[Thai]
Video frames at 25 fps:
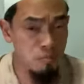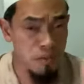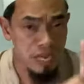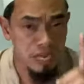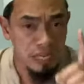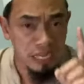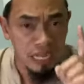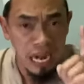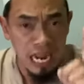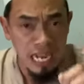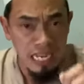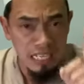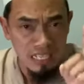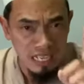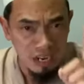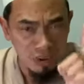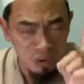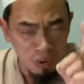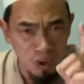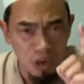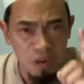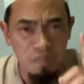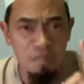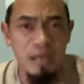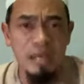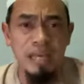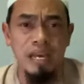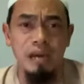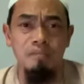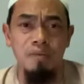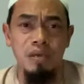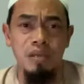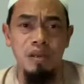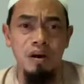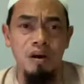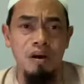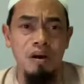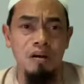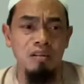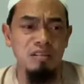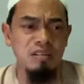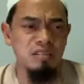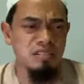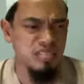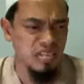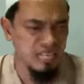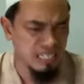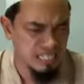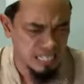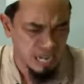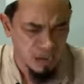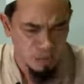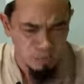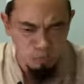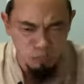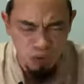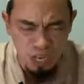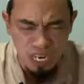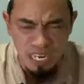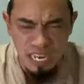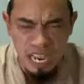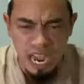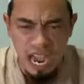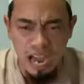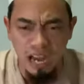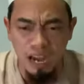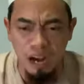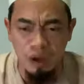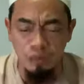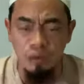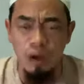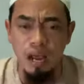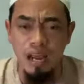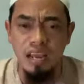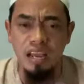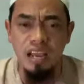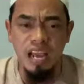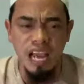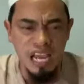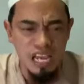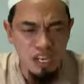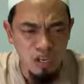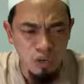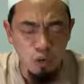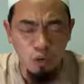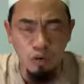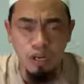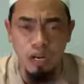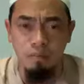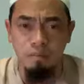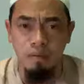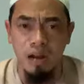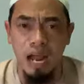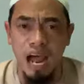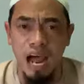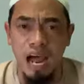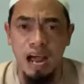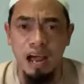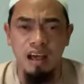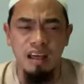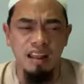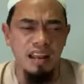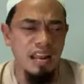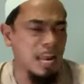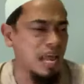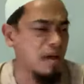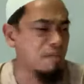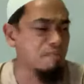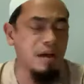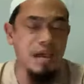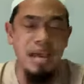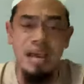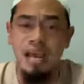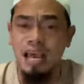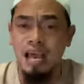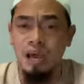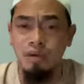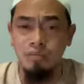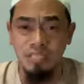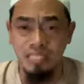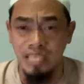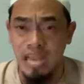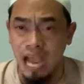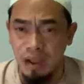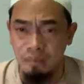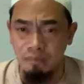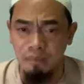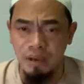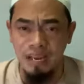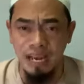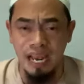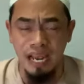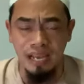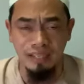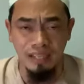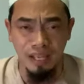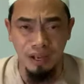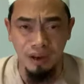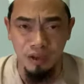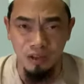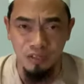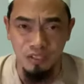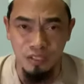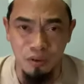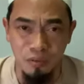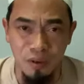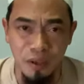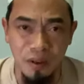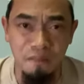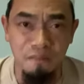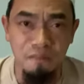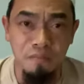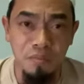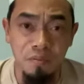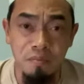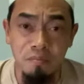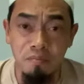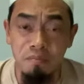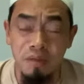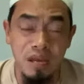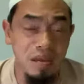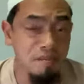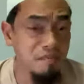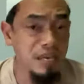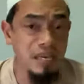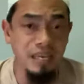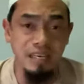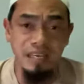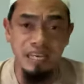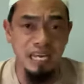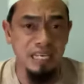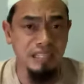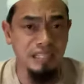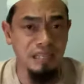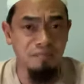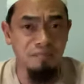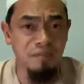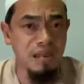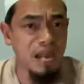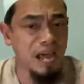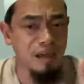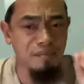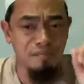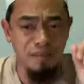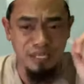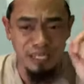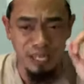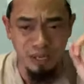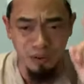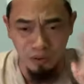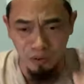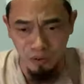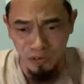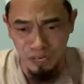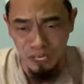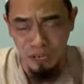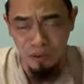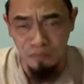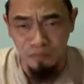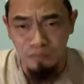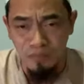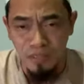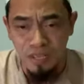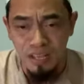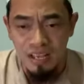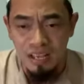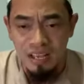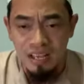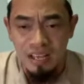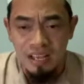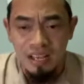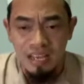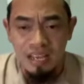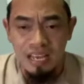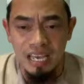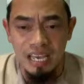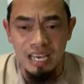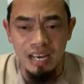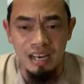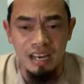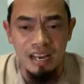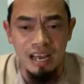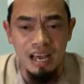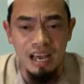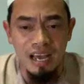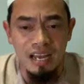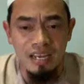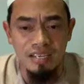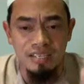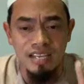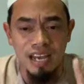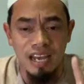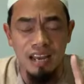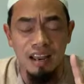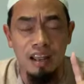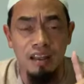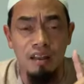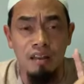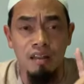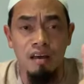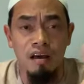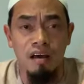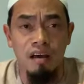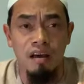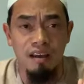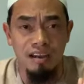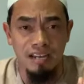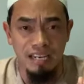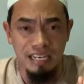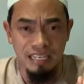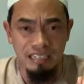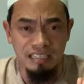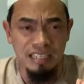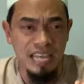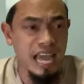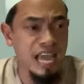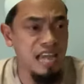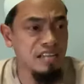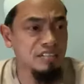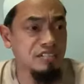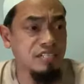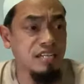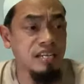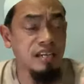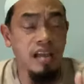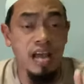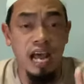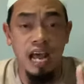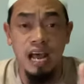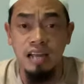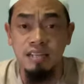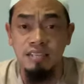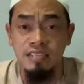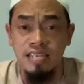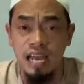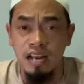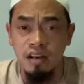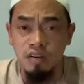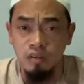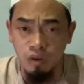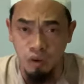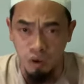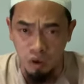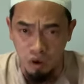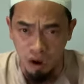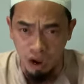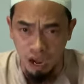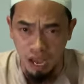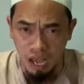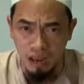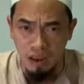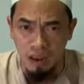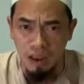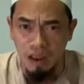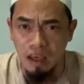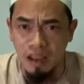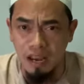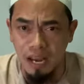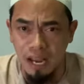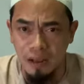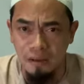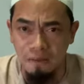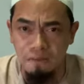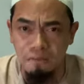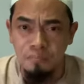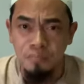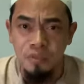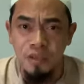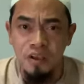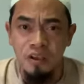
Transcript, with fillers: มีใครสักคนไหมครับพี่น้องจะจับวิญญาณเอาไว้ให้อยู่กับร่างและไม่ให้เขาจากไปไหนตลอดชีวิตไม่มีใครทำได้แม้แต่คนเดียวอินนะอัจลัลลอฮิแท้จริงอาญัลของอัลลอฮ์นั้น